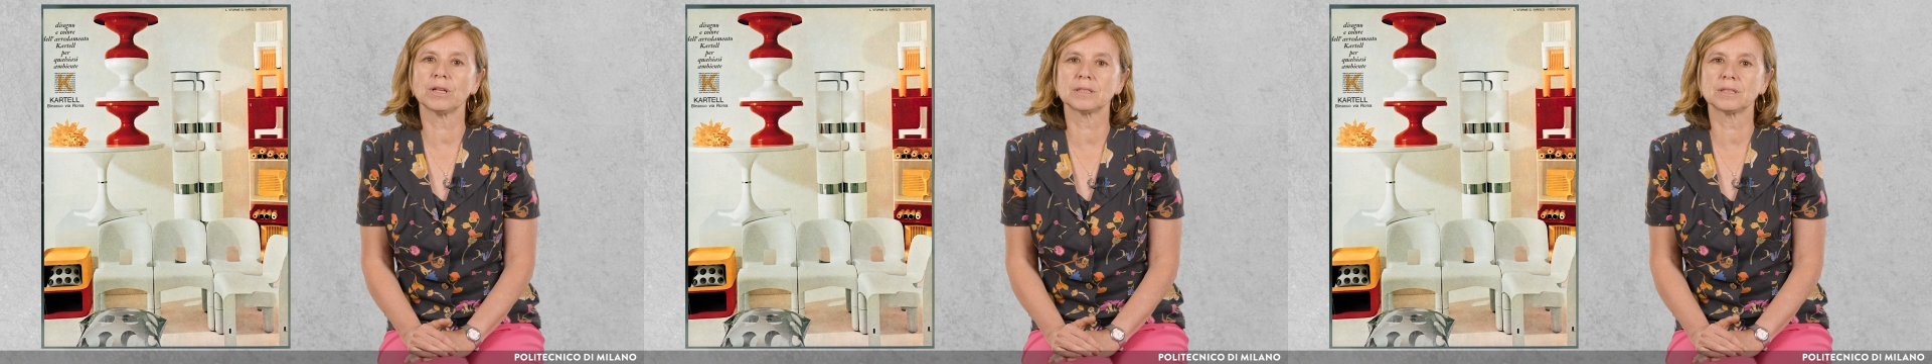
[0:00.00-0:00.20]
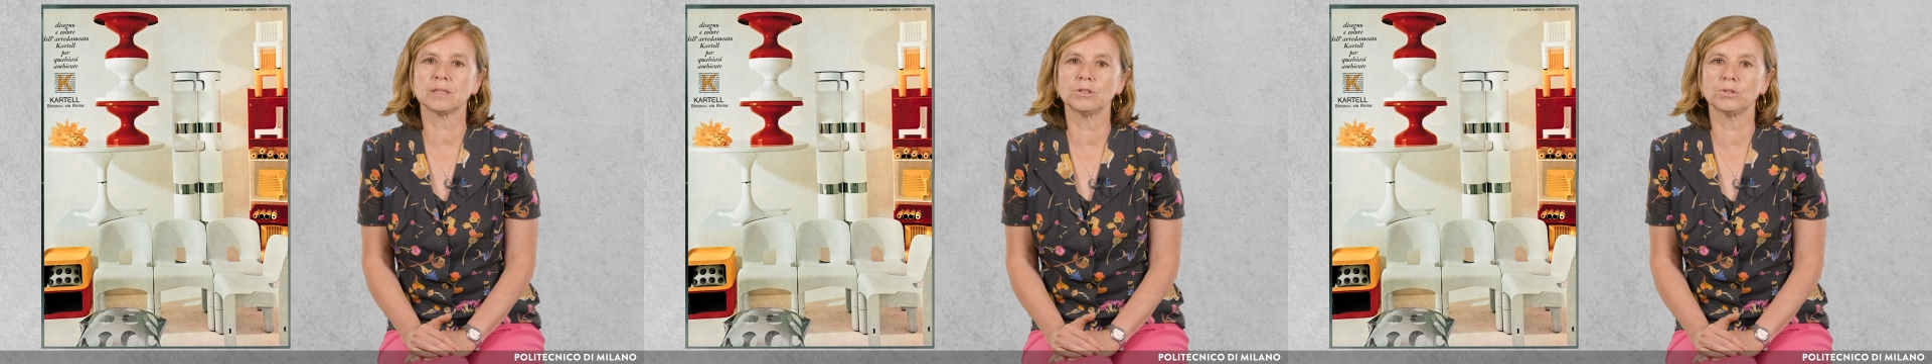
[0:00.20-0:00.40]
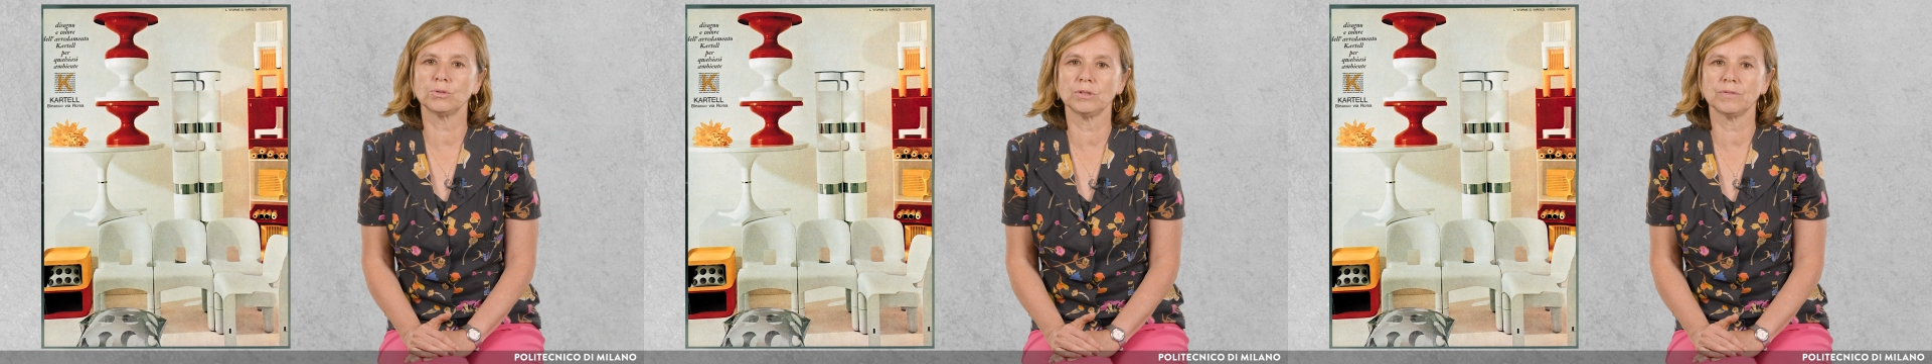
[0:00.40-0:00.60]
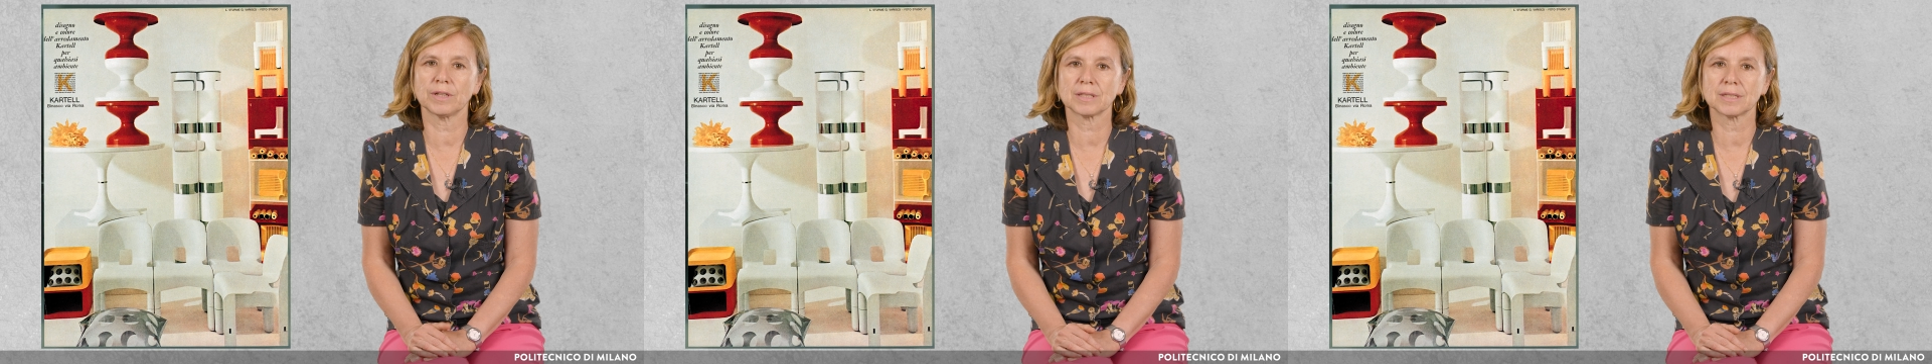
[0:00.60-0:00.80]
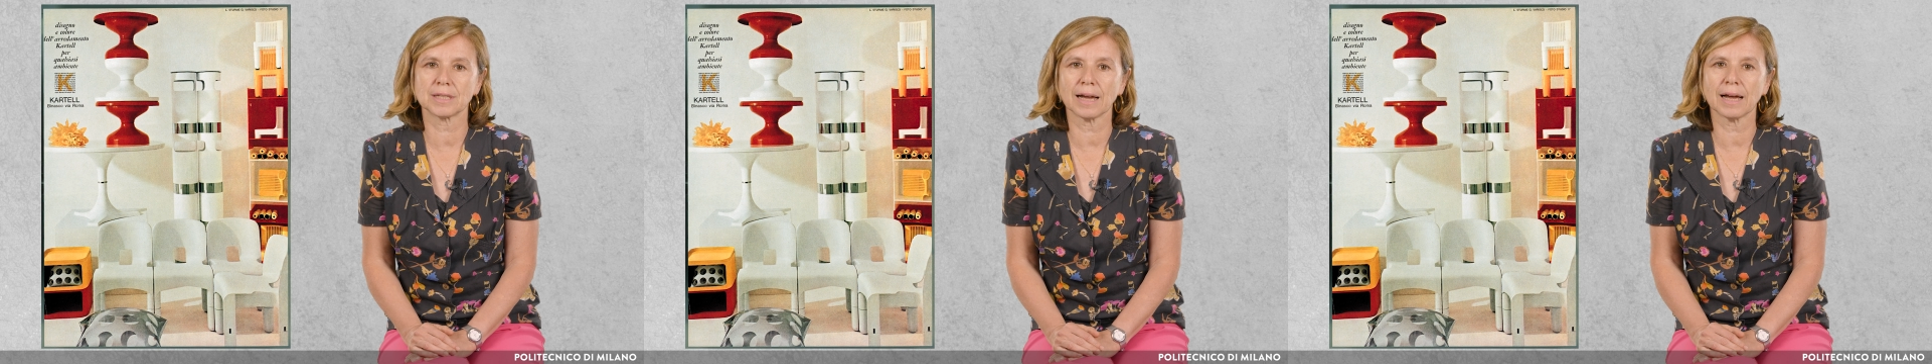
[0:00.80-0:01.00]
la sedia
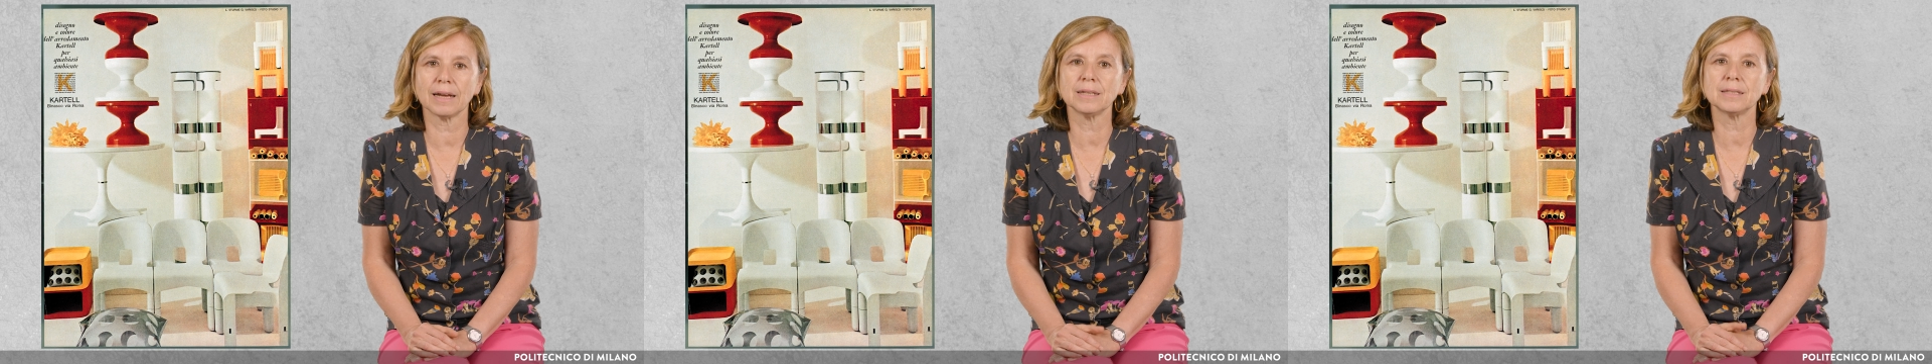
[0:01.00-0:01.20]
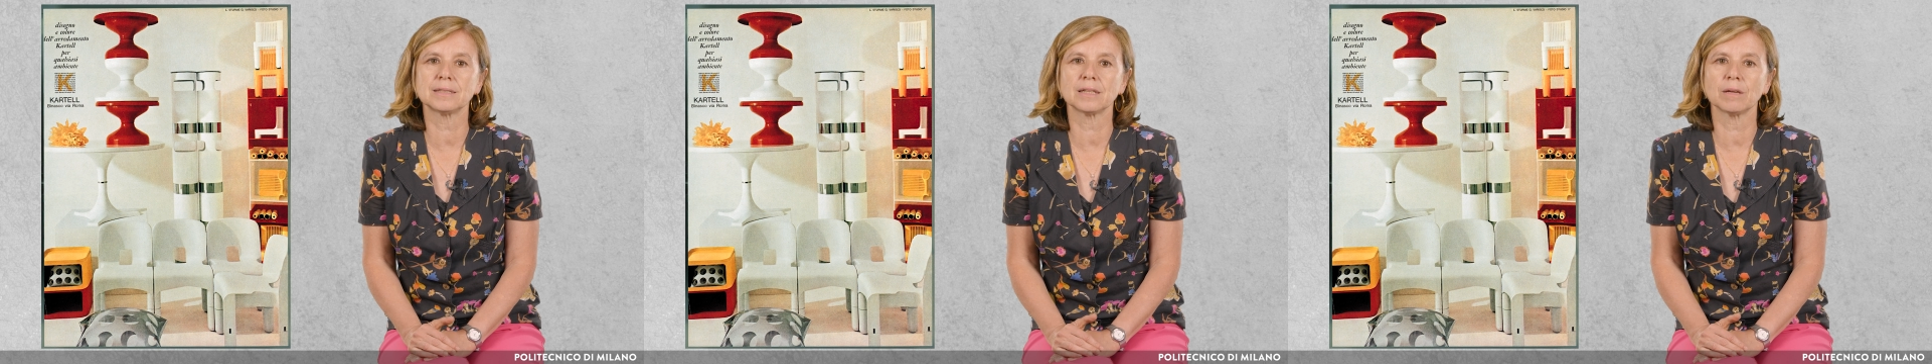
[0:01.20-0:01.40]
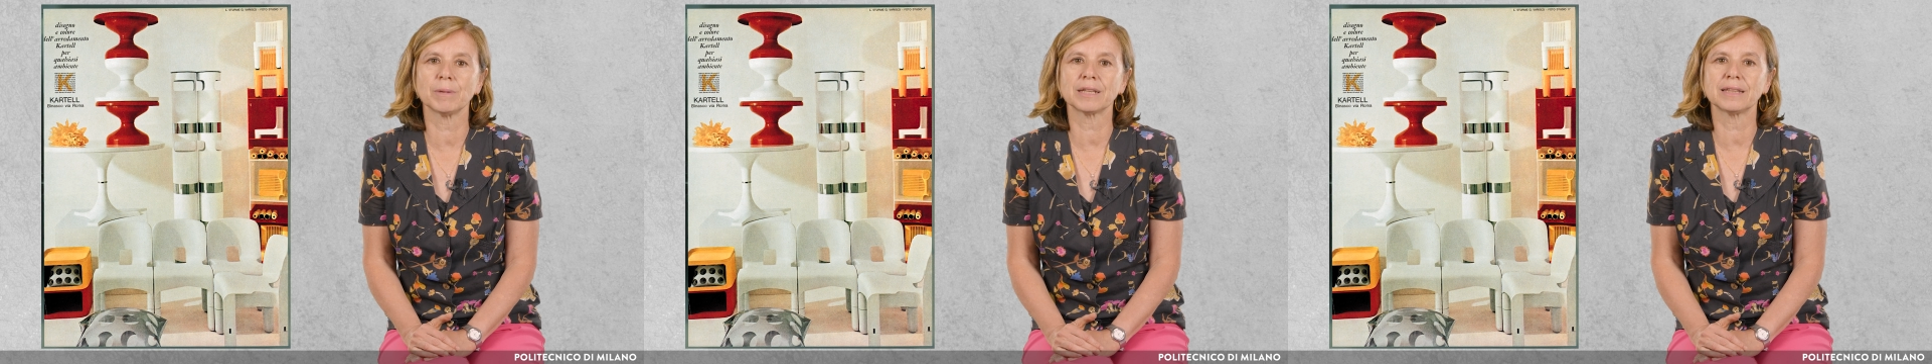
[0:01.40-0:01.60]
universale insieme